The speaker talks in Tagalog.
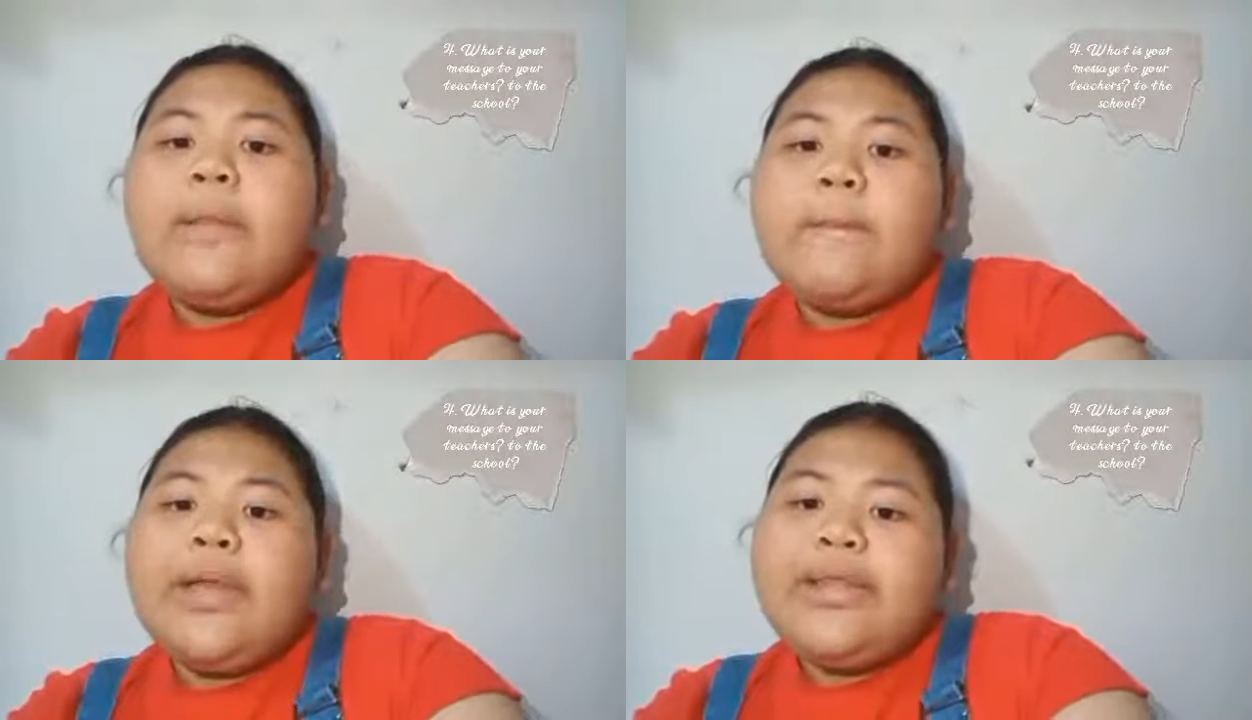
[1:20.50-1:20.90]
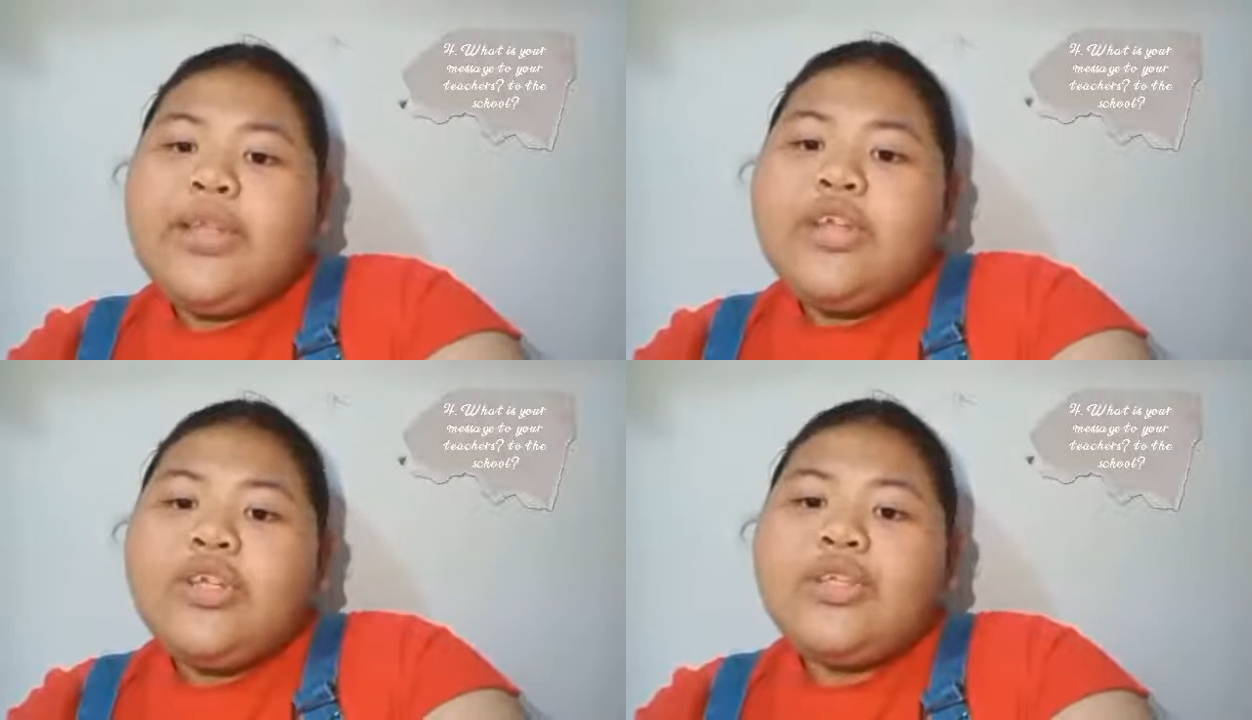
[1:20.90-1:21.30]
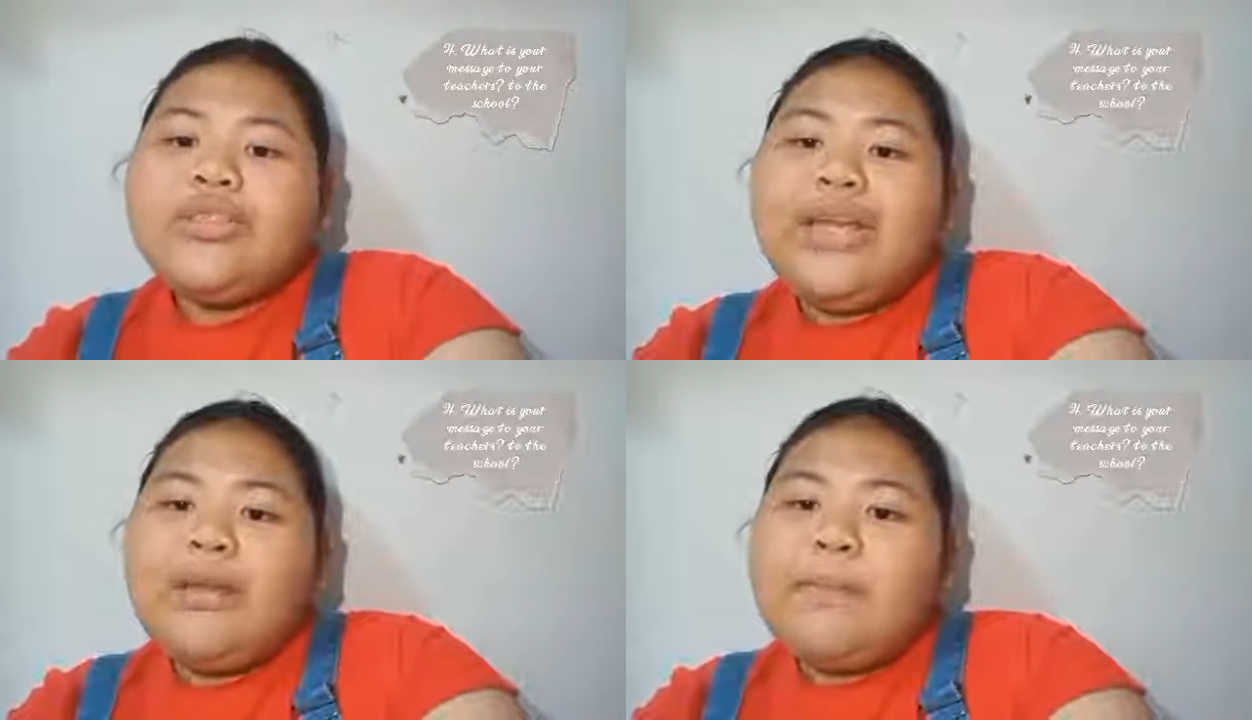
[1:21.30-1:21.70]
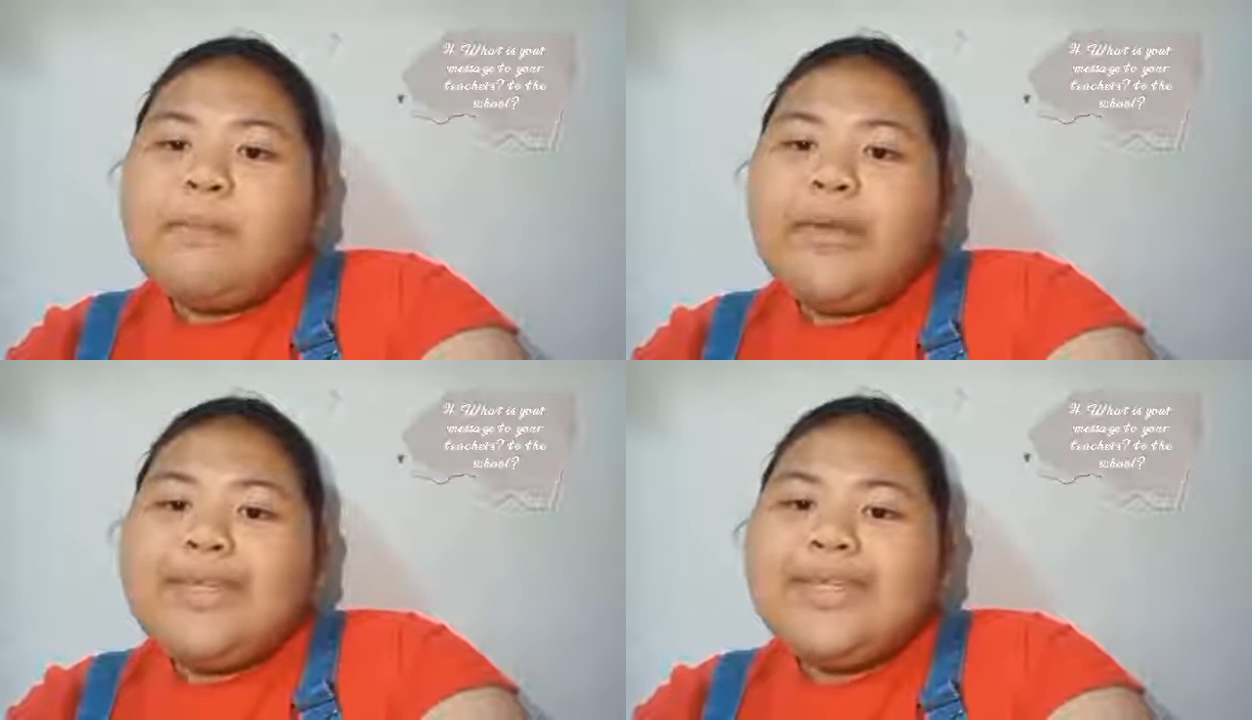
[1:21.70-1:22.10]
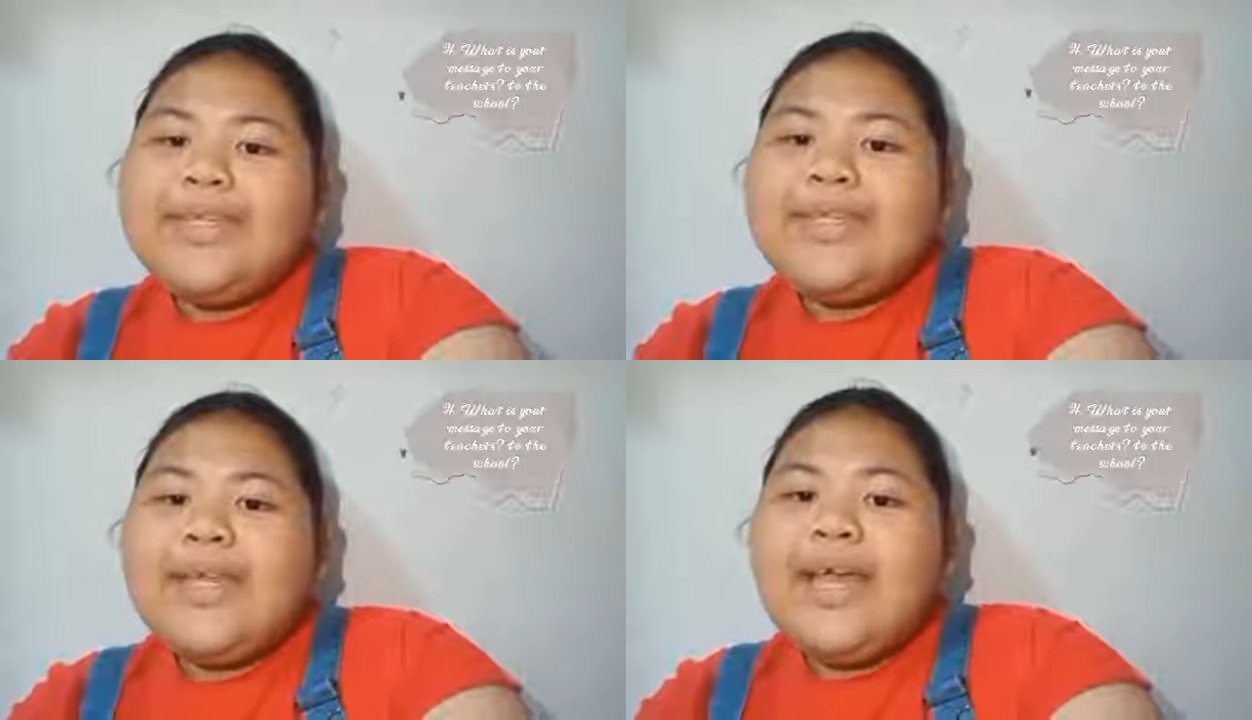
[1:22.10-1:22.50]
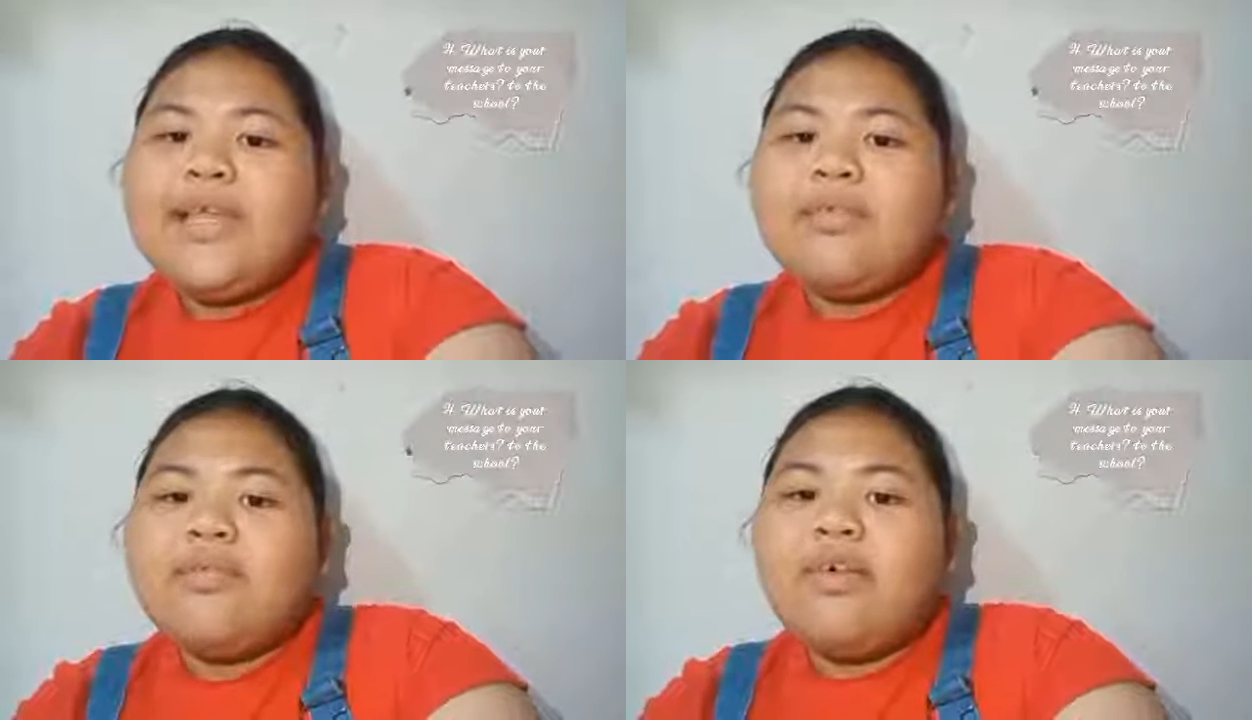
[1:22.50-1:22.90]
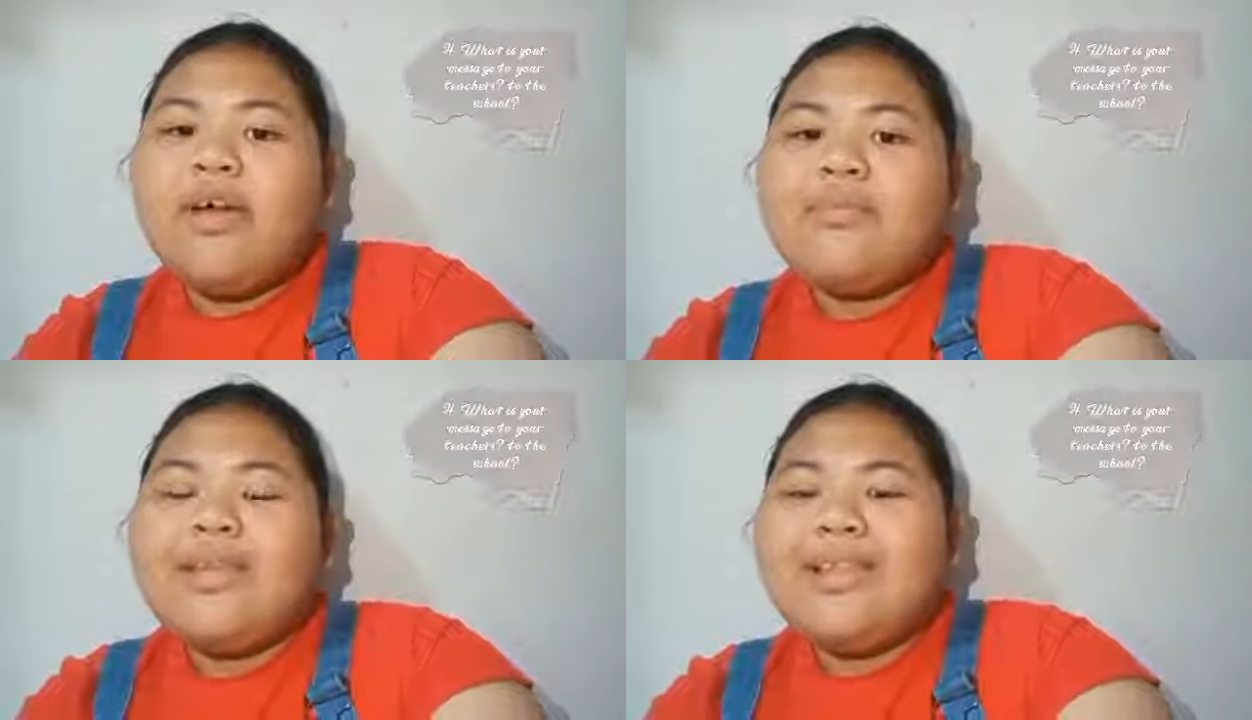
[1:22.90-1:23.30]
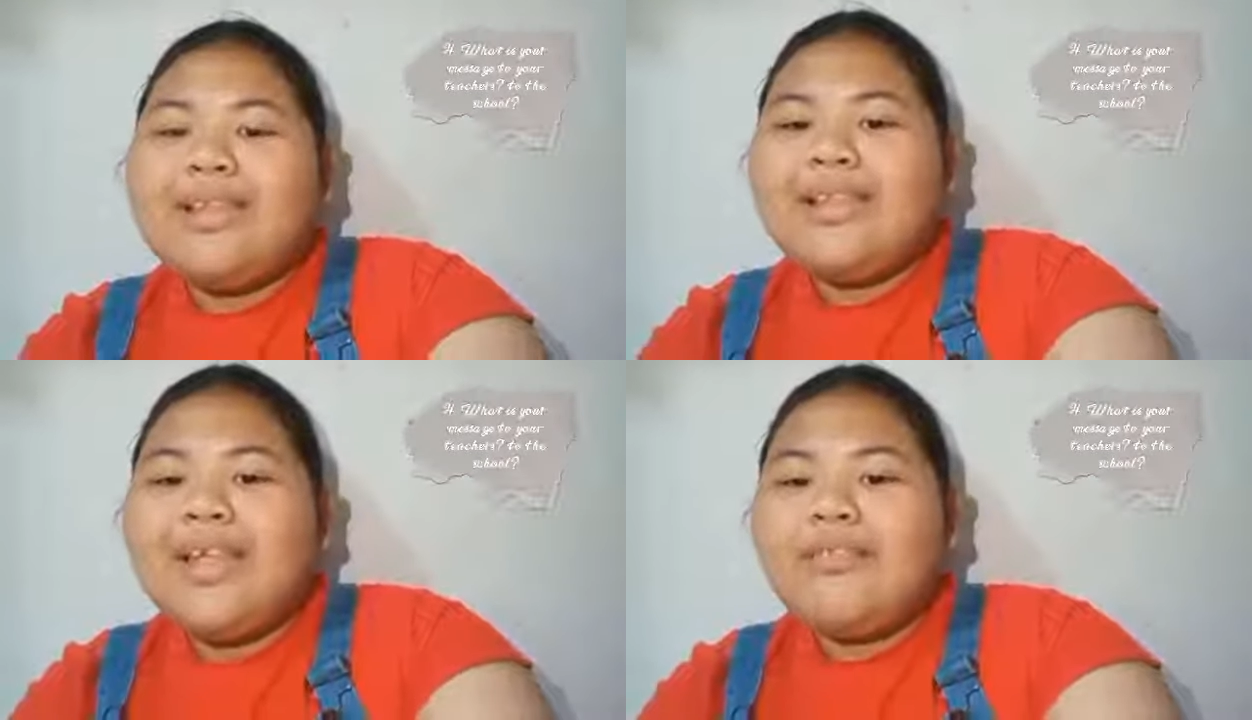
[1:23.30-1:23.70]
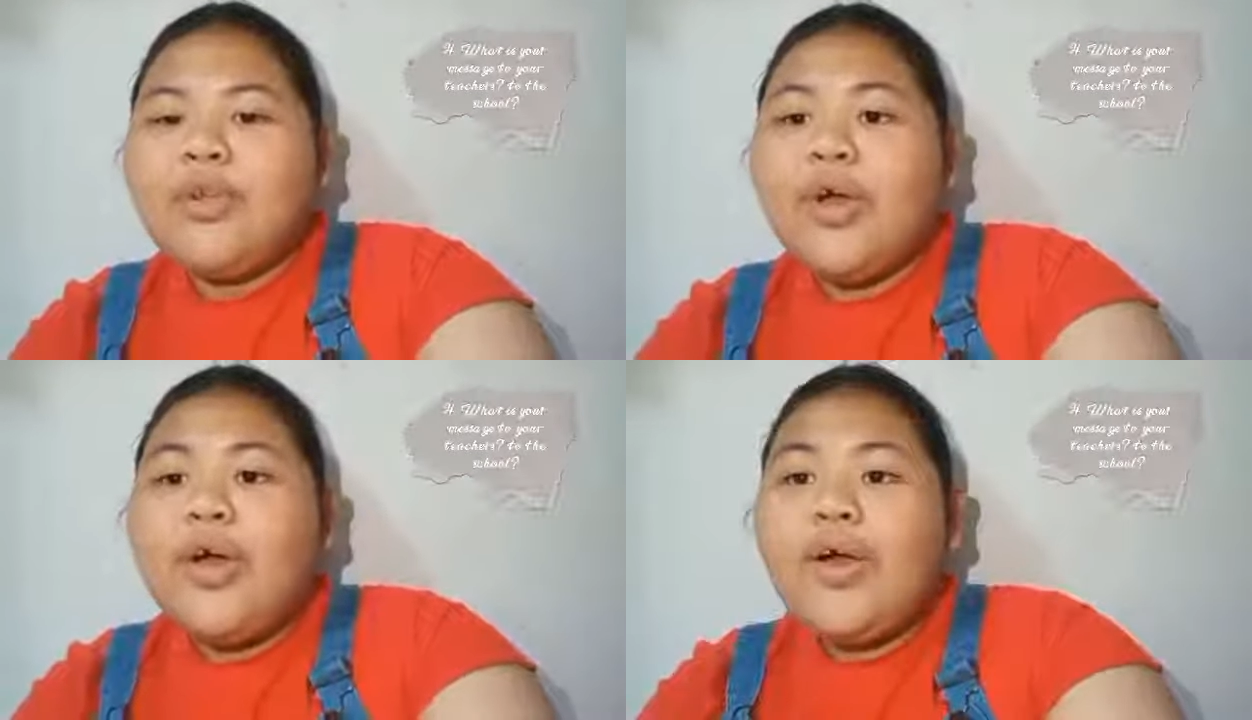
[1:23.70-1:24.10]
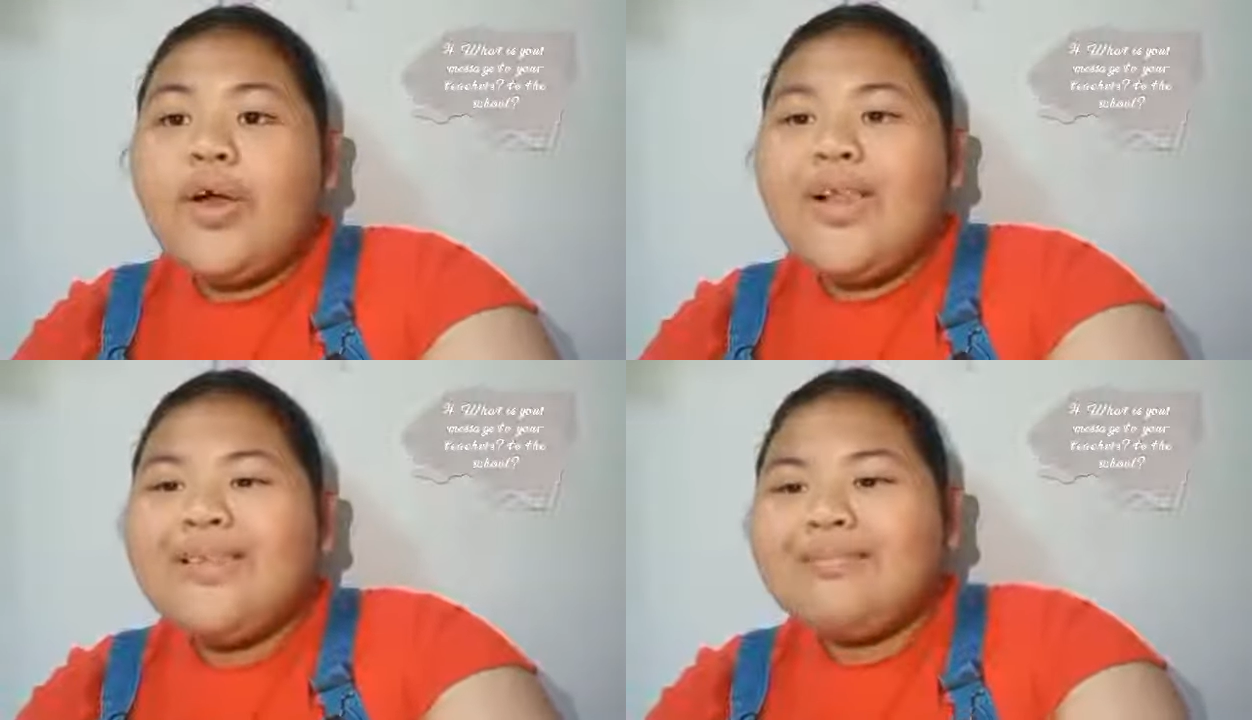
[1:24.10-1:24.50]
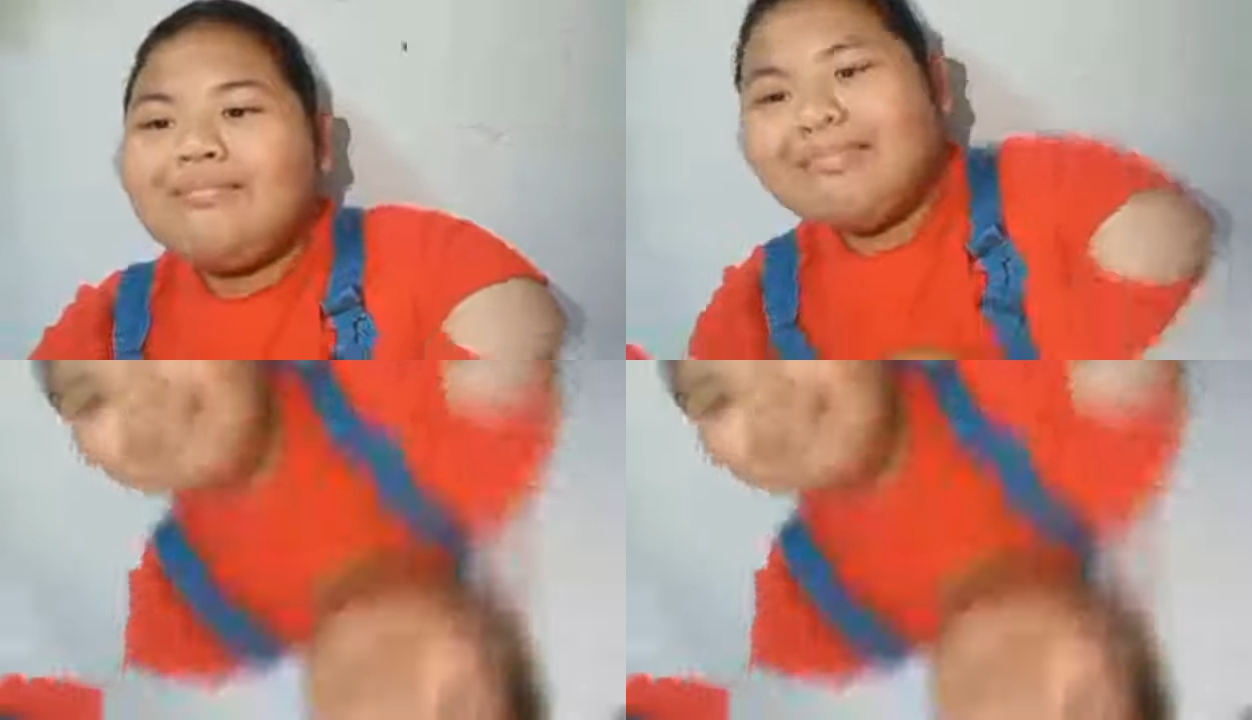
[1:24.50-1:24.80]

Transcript: My teachers and my CCS family, love you all!